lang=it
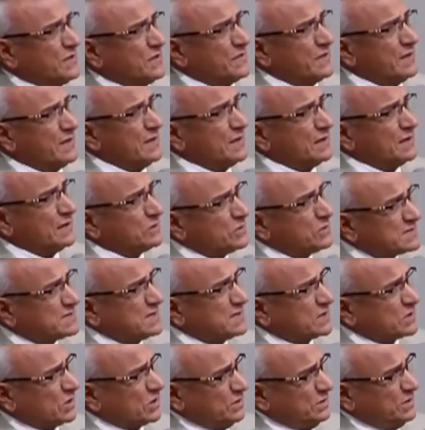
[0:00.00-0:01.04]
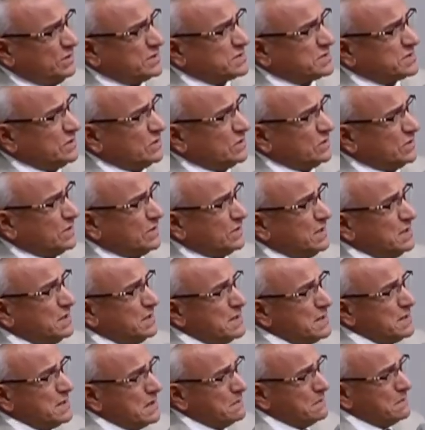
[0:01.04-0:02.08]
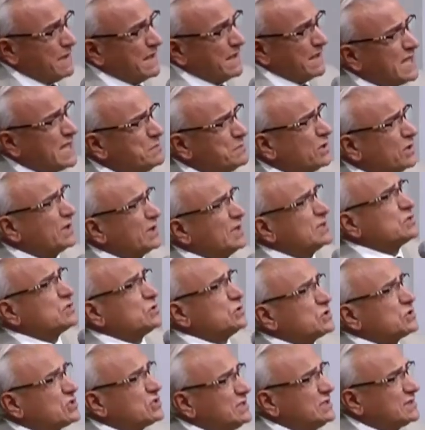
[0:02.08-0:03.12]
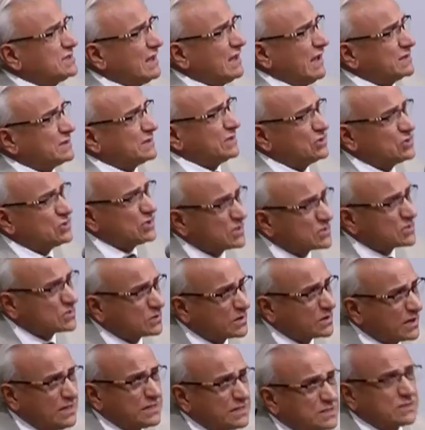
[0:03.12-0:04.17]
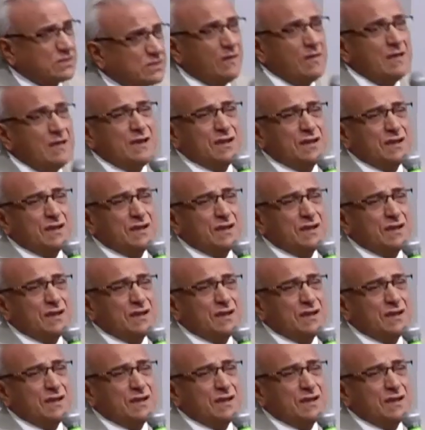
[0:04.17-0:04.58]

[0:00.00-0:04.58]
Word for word: queste condizioni, ma siamo risuscitati, Gesù Cristo ci ha